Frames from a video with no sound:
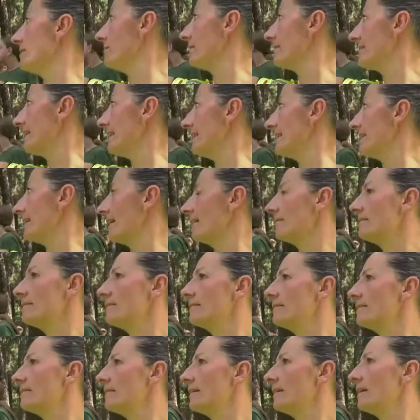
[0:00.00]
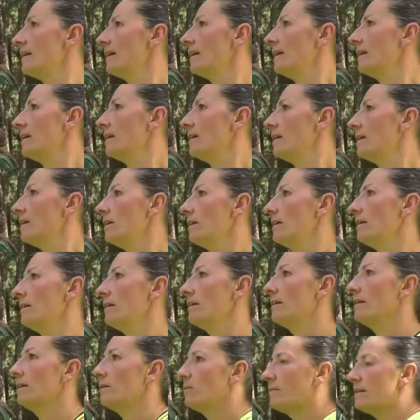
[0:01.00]
del soccorso alpino di Clusone,
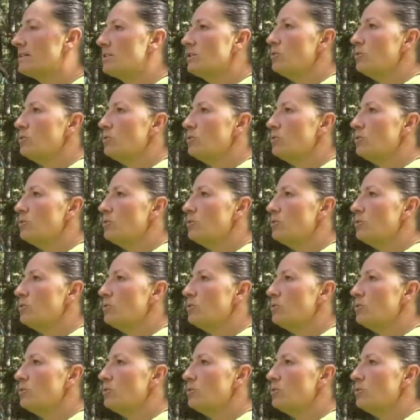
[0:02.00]
la città di